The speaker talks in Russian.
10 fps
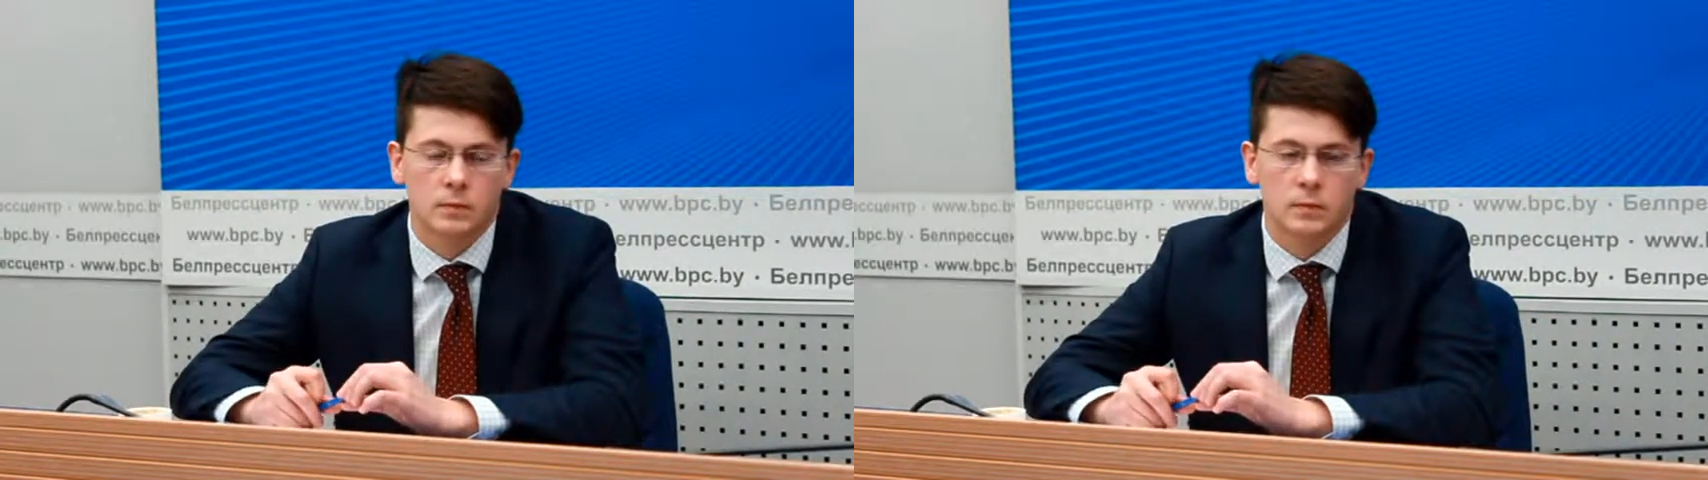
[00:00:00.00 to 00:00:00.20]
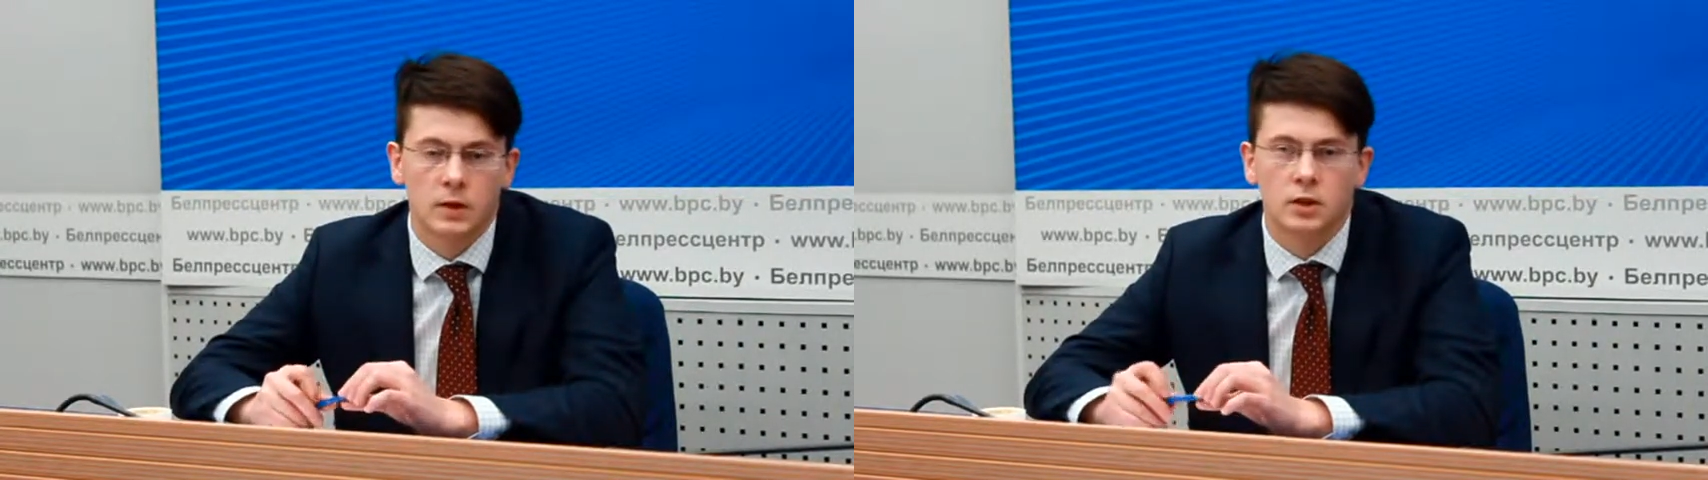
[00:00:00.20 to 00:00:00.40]

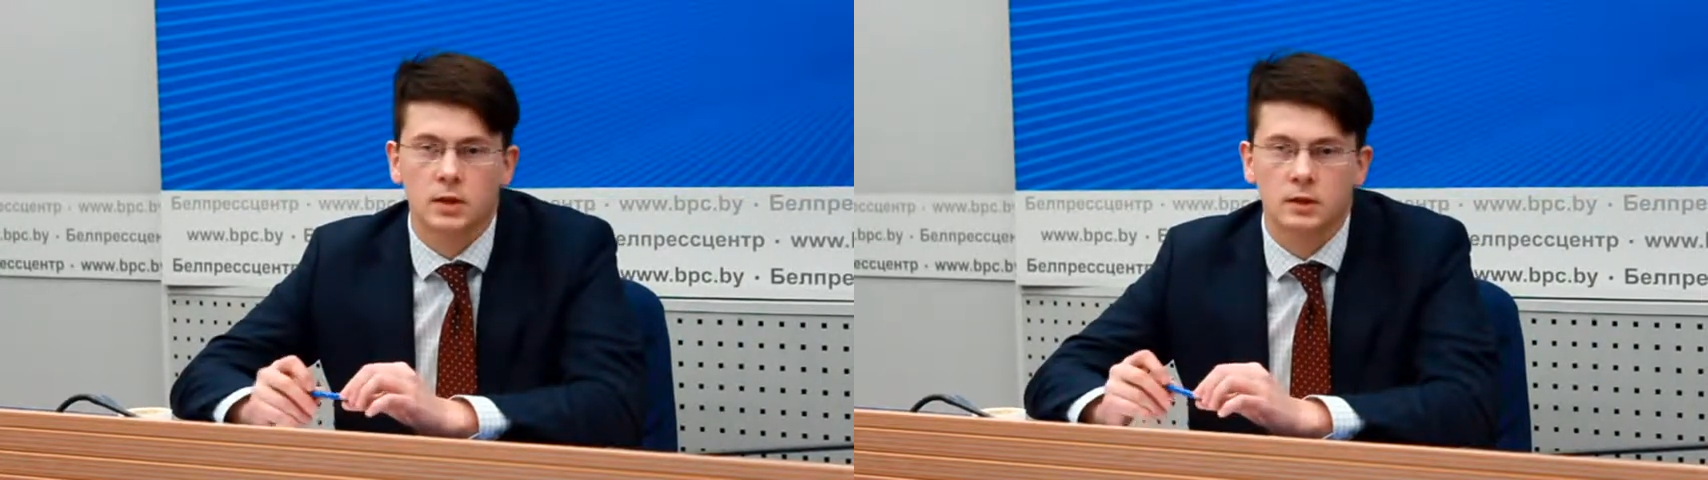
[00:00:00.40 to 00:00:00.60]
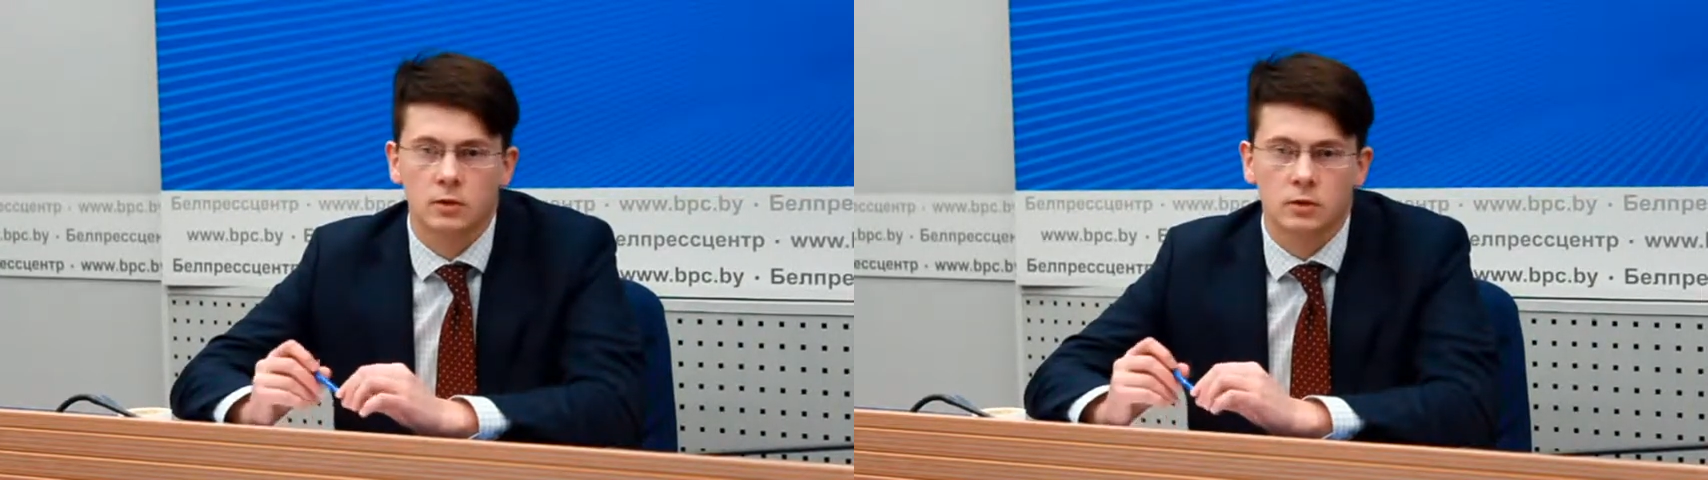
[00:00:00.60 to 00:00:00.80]
даже
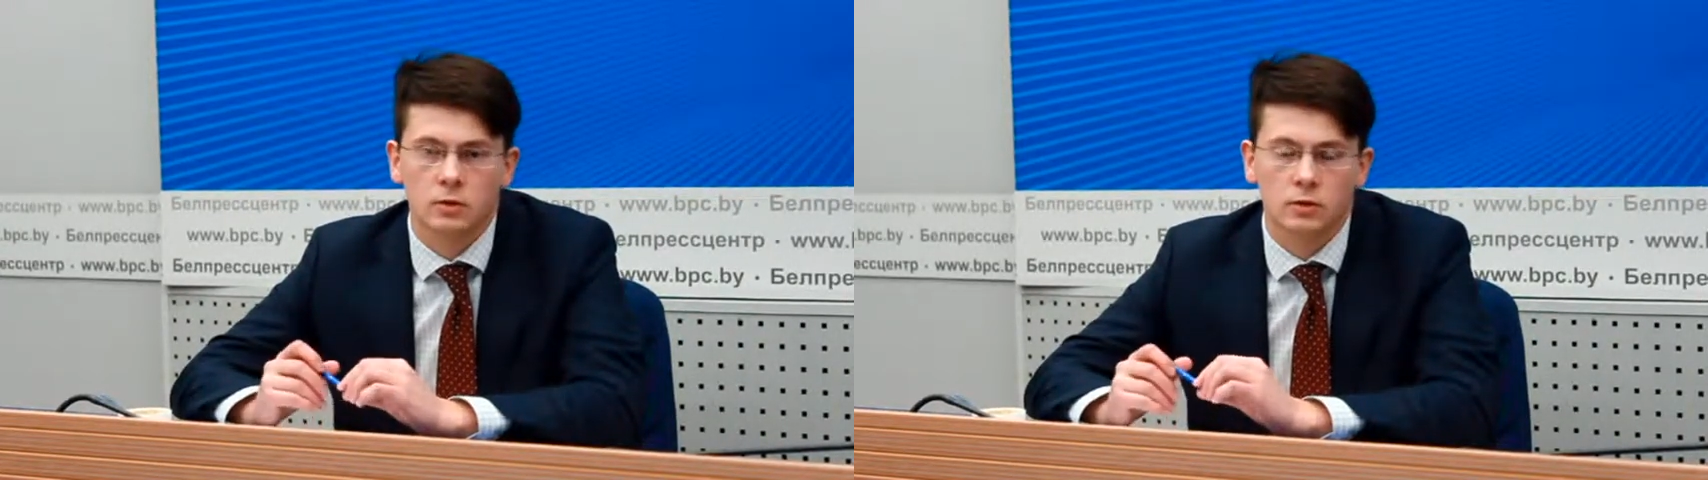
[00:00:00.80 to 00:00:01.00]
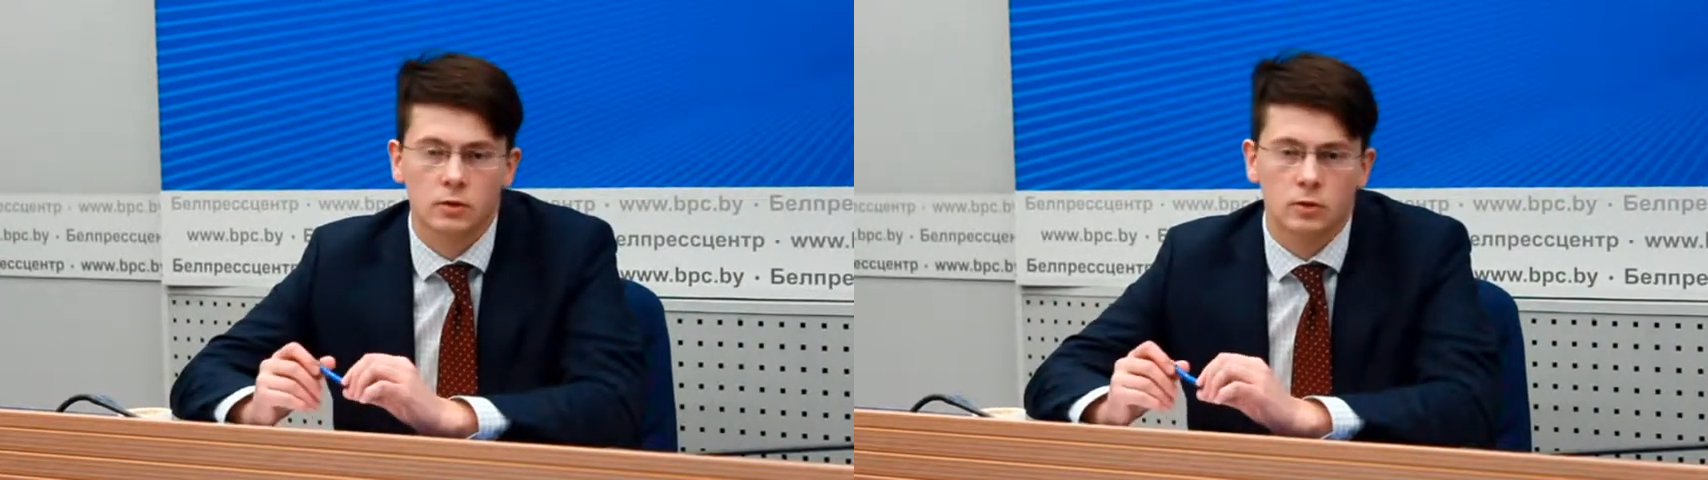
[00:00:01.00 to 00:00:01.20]

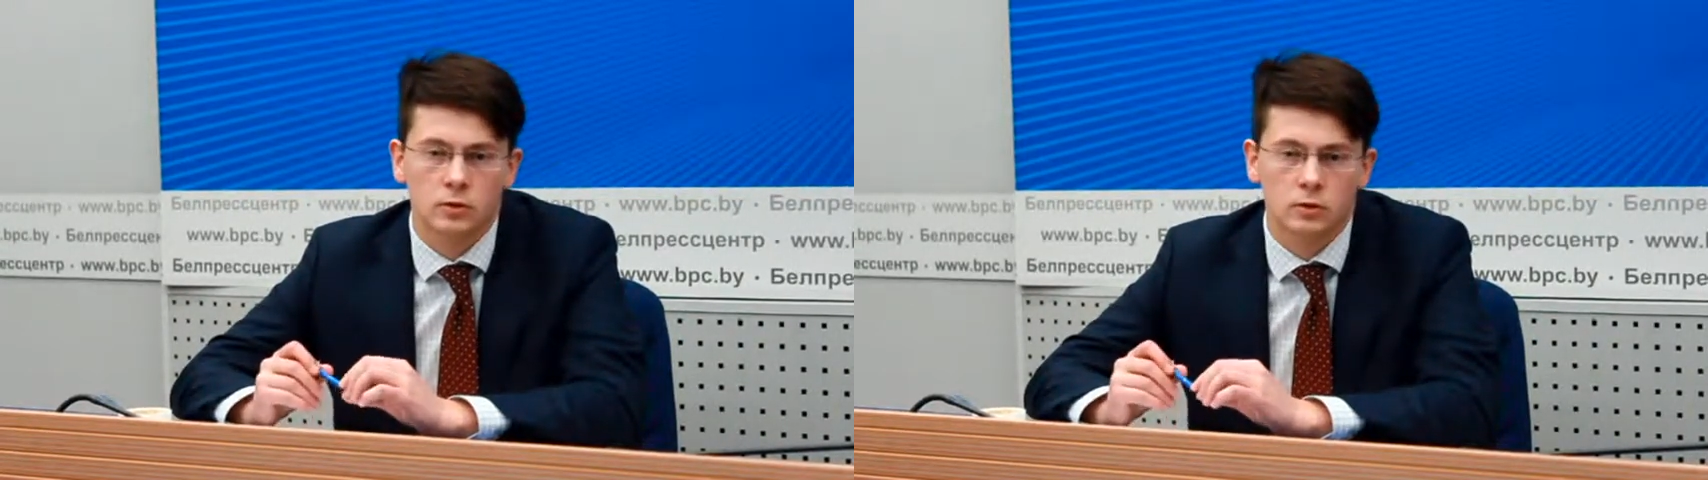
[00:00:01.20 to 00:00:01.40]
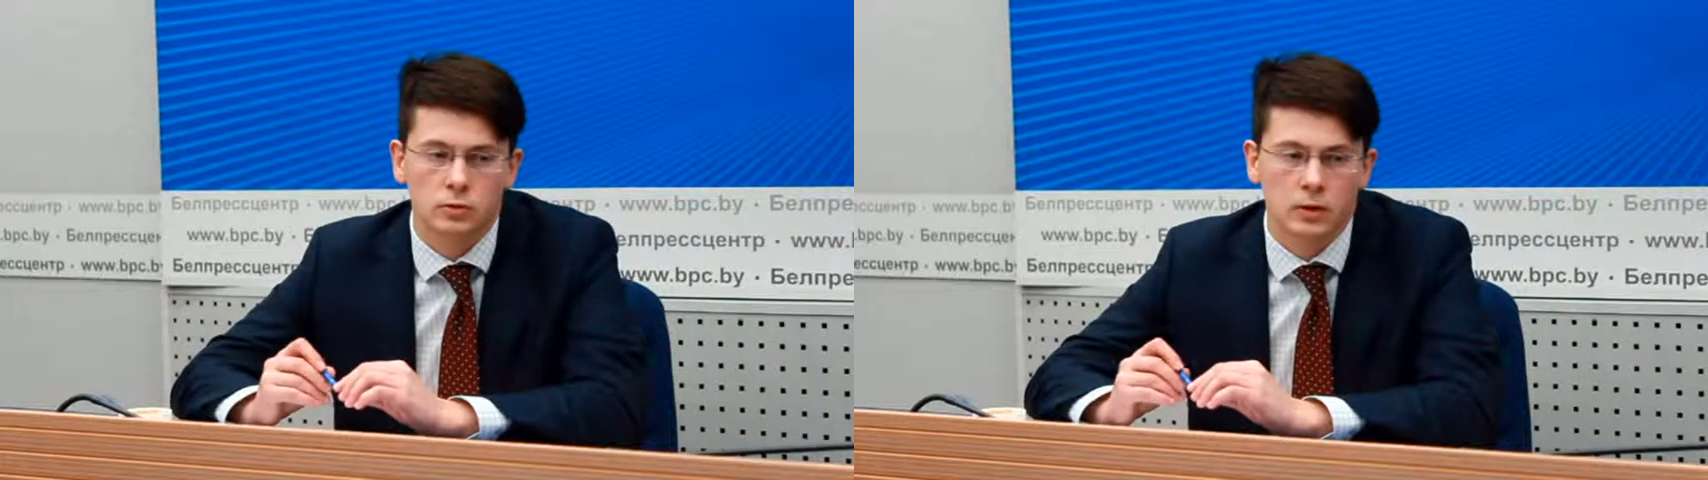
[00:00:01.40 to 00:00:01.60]

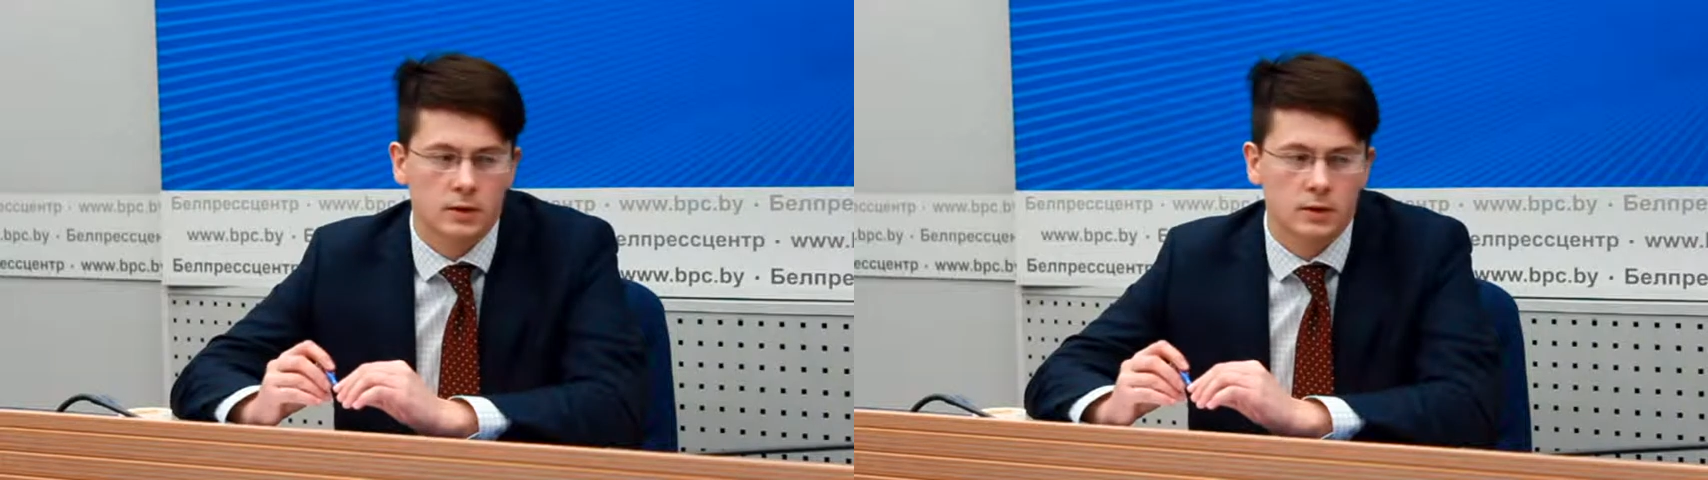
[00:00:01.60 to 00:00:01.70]
консультационных услуг.